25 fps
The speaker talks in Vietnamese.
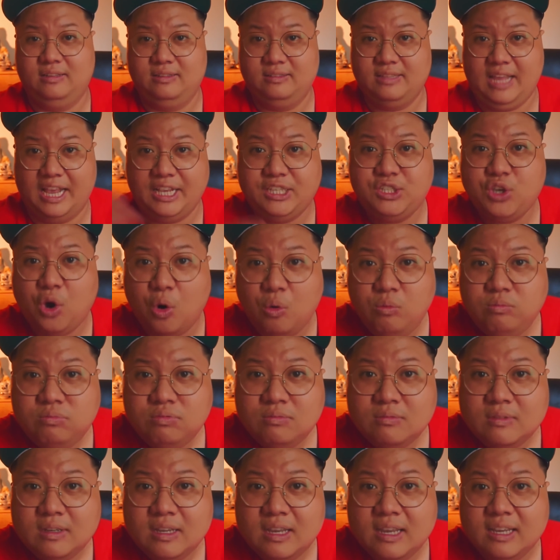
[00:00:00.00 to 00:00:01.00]
để trốn
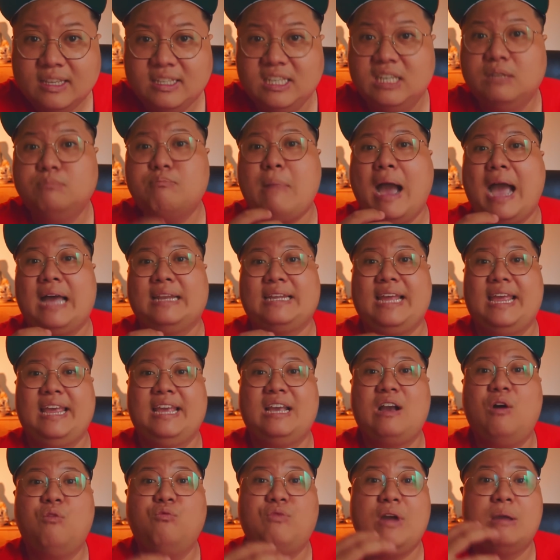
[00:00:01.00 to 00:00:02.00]
nhưng bà
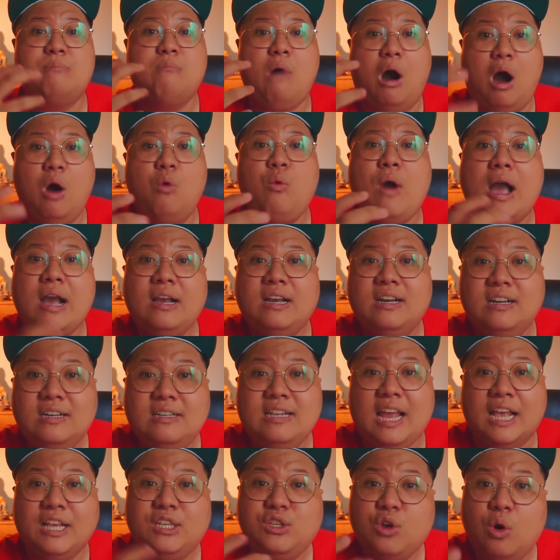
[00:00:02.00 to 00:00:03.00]
này không phải bỏ quá khứ
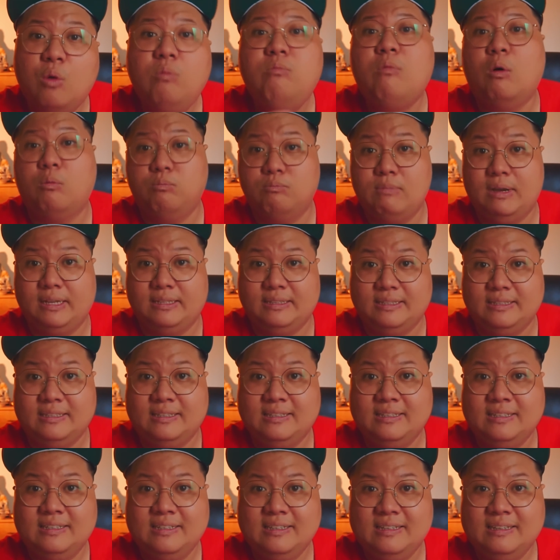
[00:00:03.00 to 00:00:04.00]
để trốn một mình
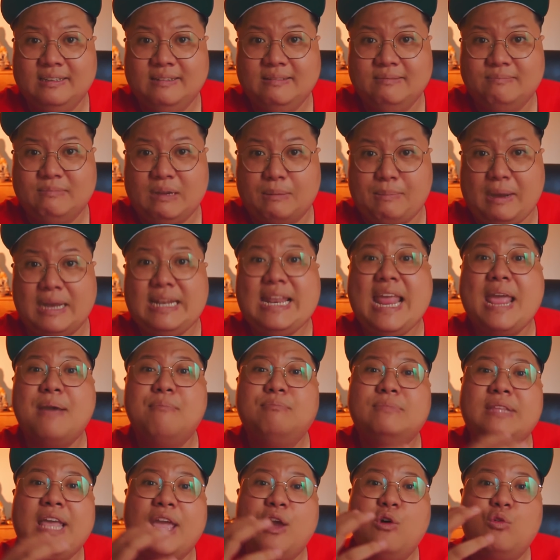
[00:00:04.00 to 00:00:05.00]
mà bà
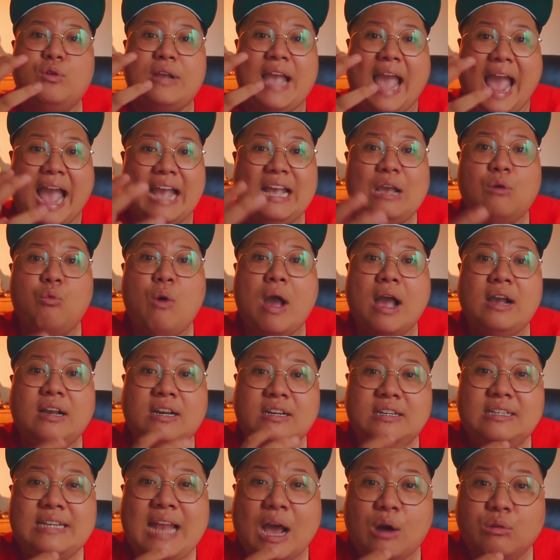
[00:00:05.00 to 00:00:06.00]
đem theo cả cái quá
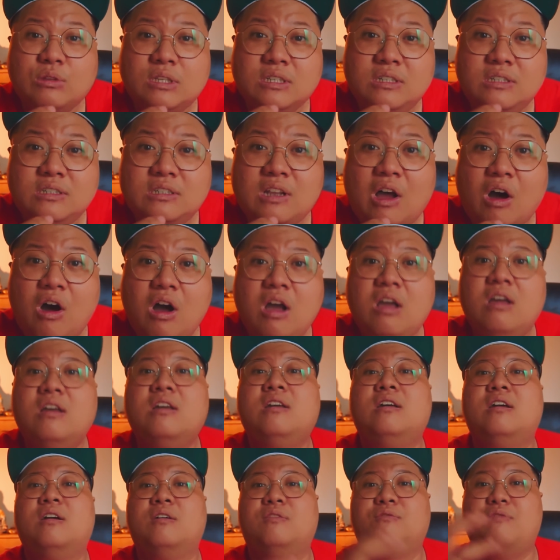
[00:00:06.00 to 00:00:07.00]
khứ đau thương đó
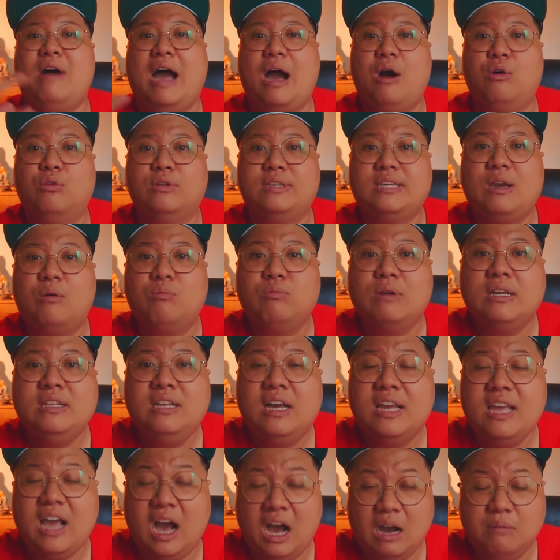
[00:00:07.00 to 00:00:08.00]
vào trong cái
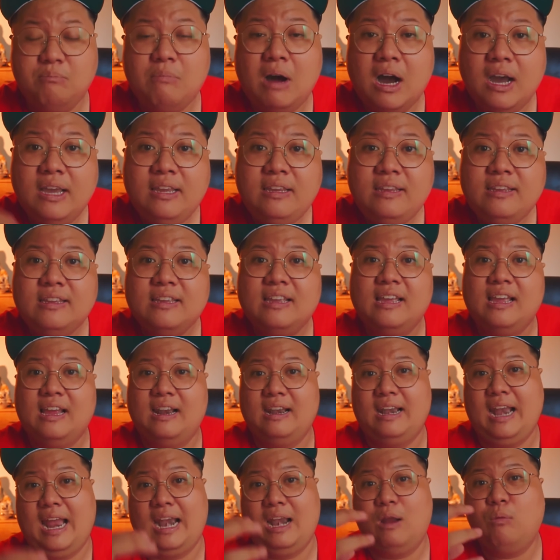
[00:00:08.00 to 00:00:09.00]
nơi ở mới
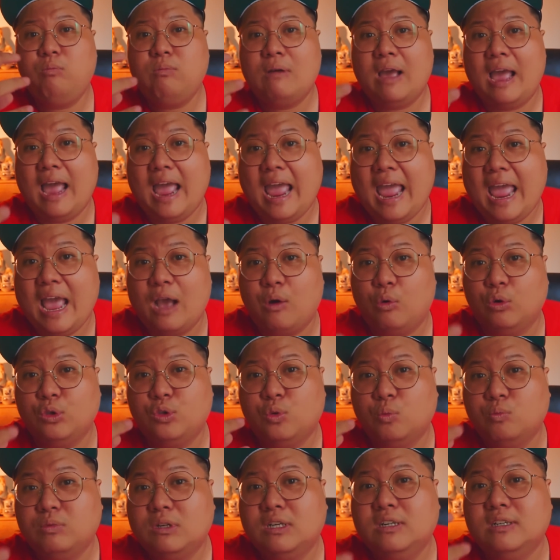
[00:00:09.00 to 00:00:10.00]
là lốc A của
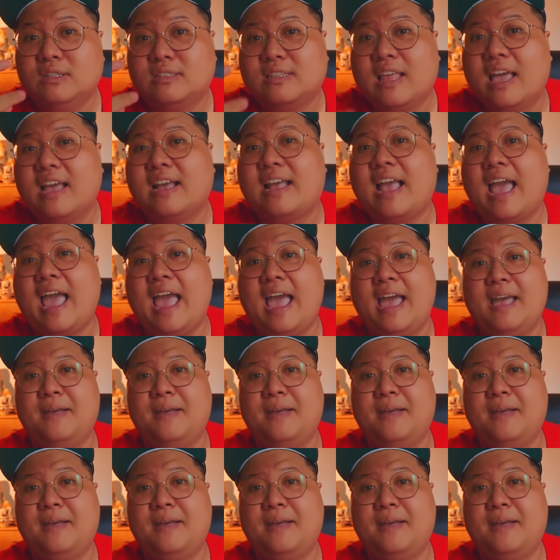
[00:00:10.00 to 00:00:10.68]
chung cư TK.